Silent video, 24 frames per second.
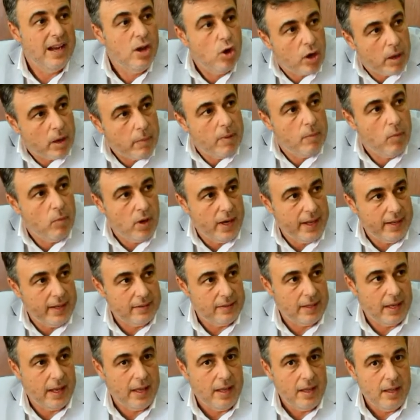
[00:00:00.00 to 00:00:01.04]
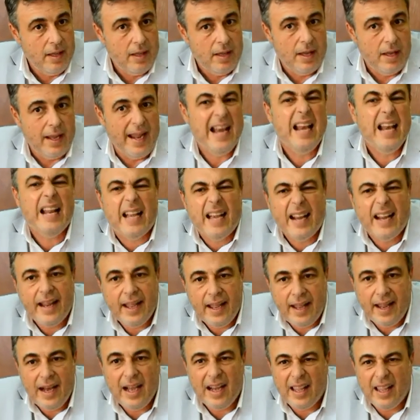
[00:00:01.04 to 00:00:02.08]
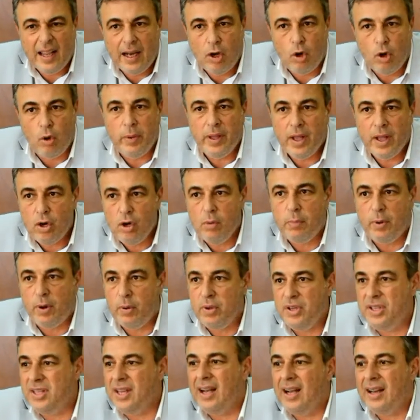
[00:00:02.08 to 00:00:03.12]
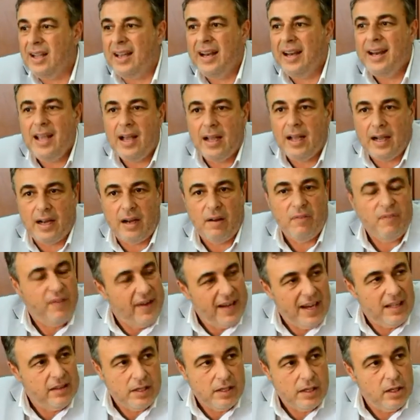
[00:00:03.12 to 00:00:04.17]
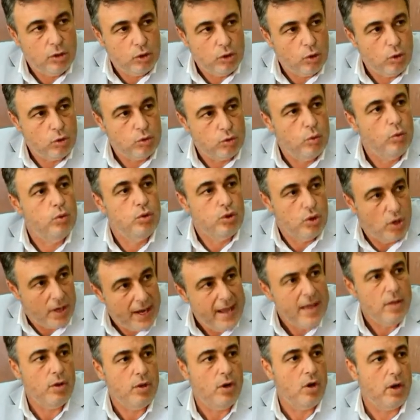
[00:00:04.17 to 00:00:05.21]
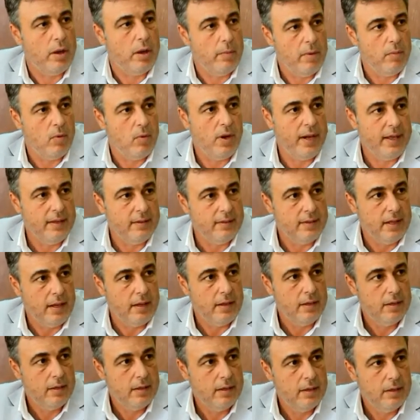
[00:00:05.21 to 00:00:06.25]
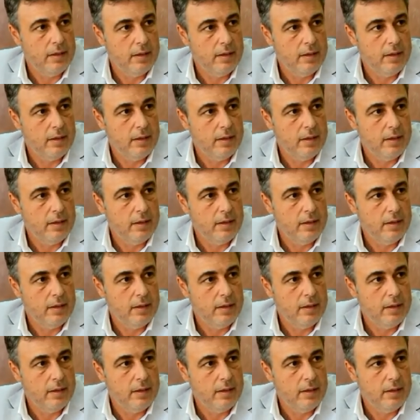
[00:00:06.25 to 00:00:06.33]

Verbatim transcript: es lo que me molesta. El, el que el gobierno provincial crea que Rafaela tiene todo solucionado es lo que me molesta.